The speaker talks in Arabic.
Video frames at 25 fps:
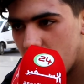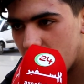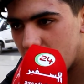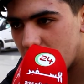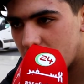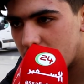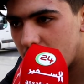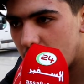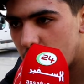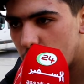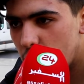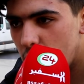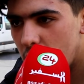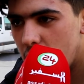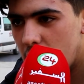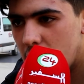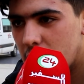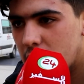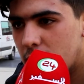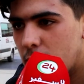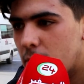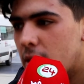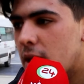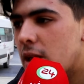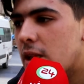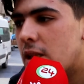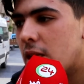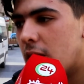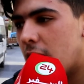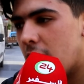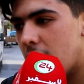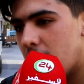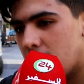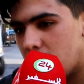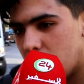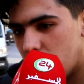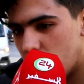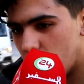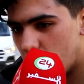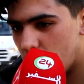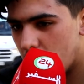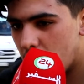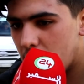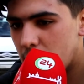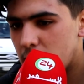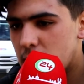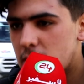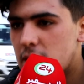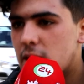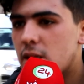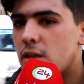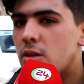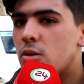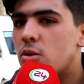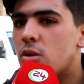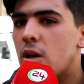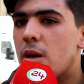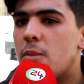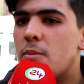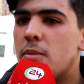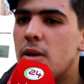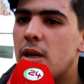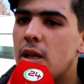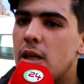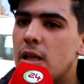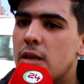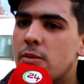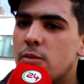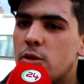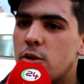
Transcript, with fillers: يقدر واحد مريض يعادي دوك ال 50 ولا 100 اللي